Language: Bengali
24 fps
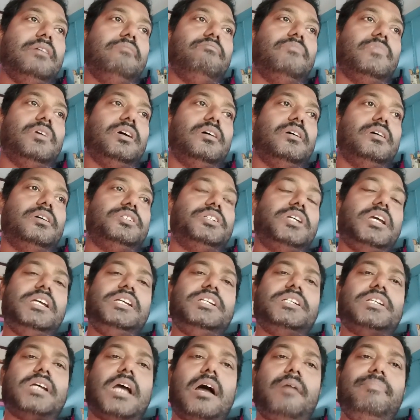সেই
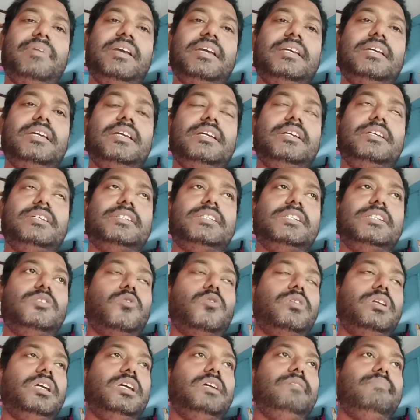সাবেকি
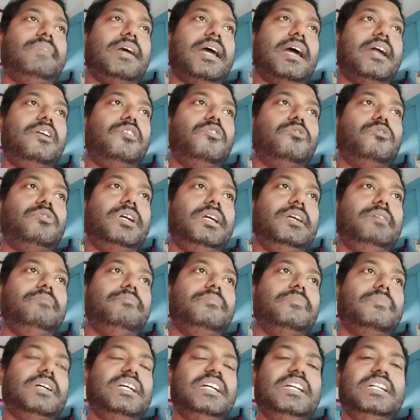সিনোনিম অ্যান্টোনিম
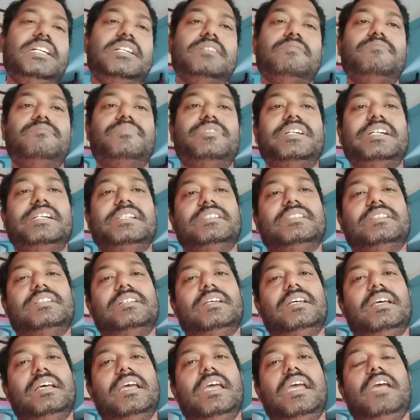ইডিয়াম ফ্রেজ
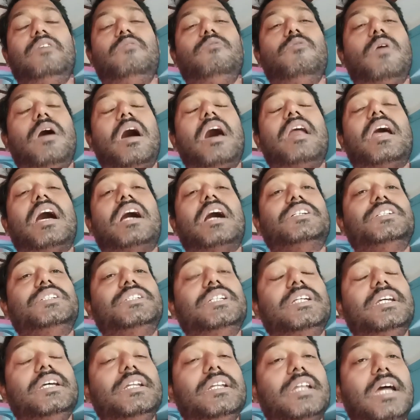এগুলো আর আসছে
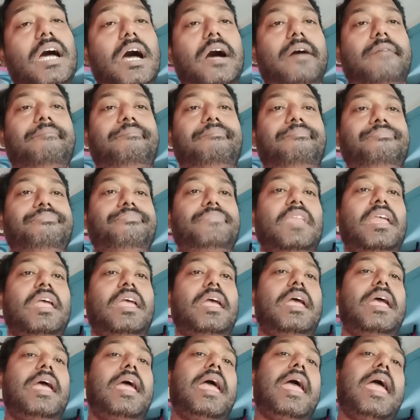না
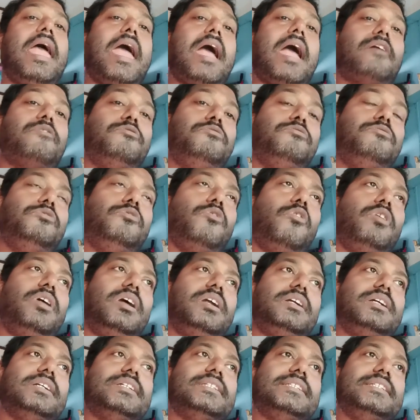এখন অনেকটা
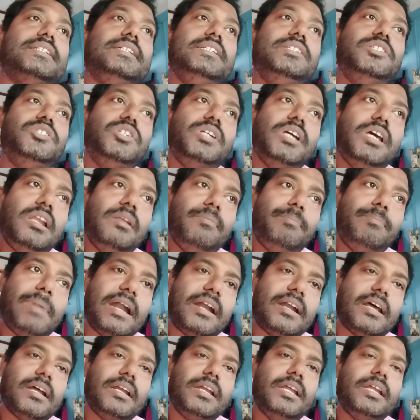সিজিএল
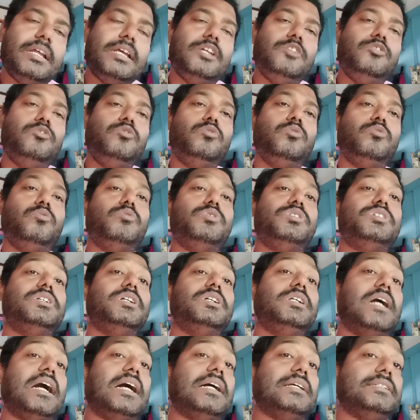প্যাটার্নের কিন্তু কোশ্চেন
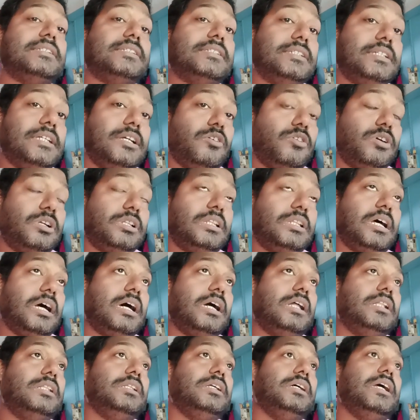আসছে অর্থাৎ
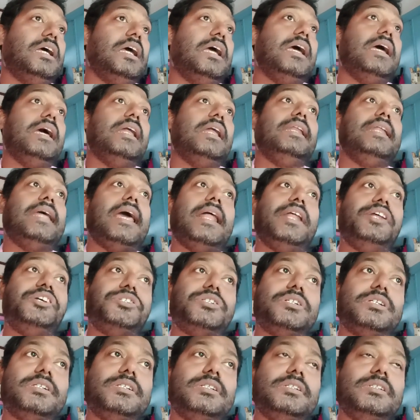ন্যারেশন
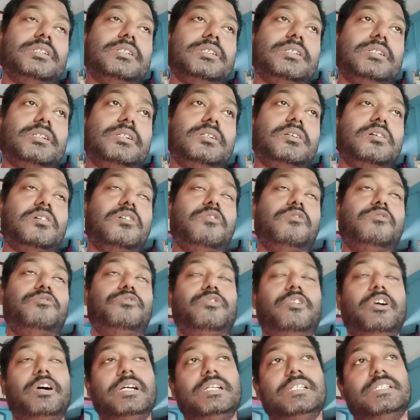
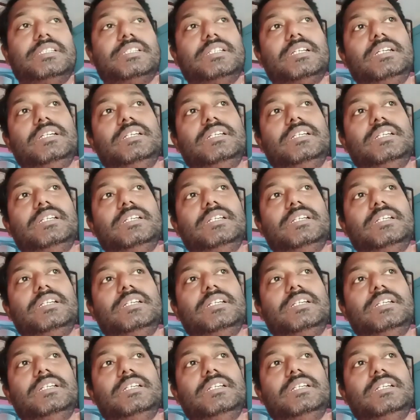ভয়েস চেঞ্জ